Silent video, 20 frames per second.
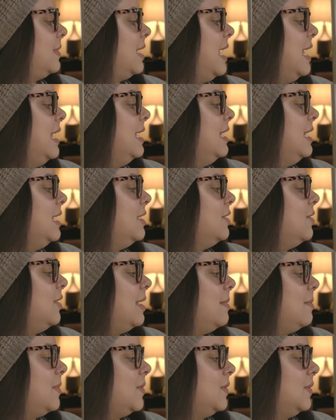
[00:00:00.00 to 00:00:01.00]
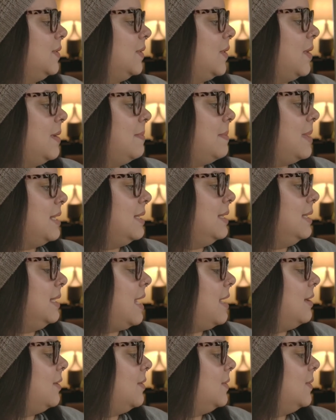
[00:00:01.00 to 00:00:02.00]
El niño le mostró al
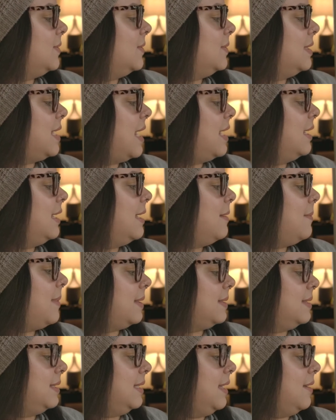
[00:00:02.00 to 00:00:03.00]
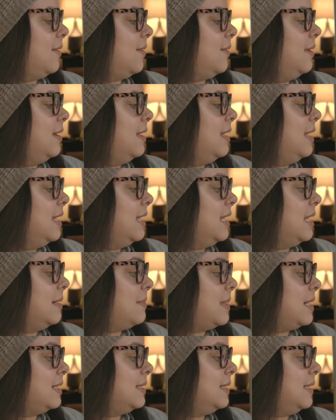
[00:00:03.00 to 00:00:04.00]
marciano su tanque vacío y el
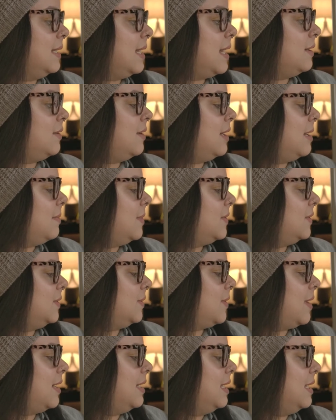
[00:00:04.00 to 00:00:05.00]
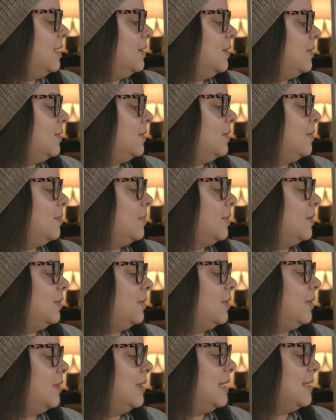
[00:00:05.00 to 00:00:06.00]
marciano le mostró al niño su
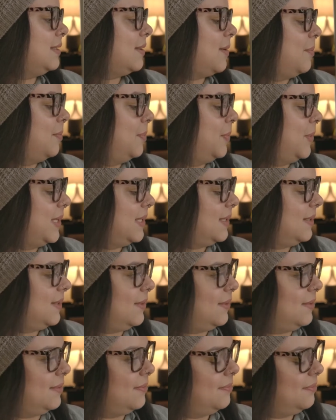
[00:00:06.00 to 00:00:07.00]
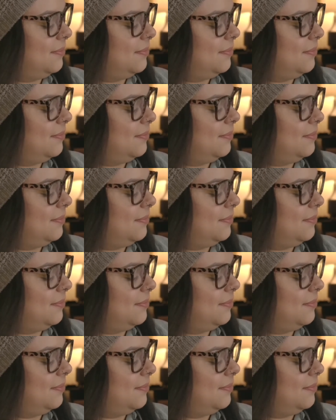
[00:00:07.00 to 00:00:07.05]
motor descompuesto.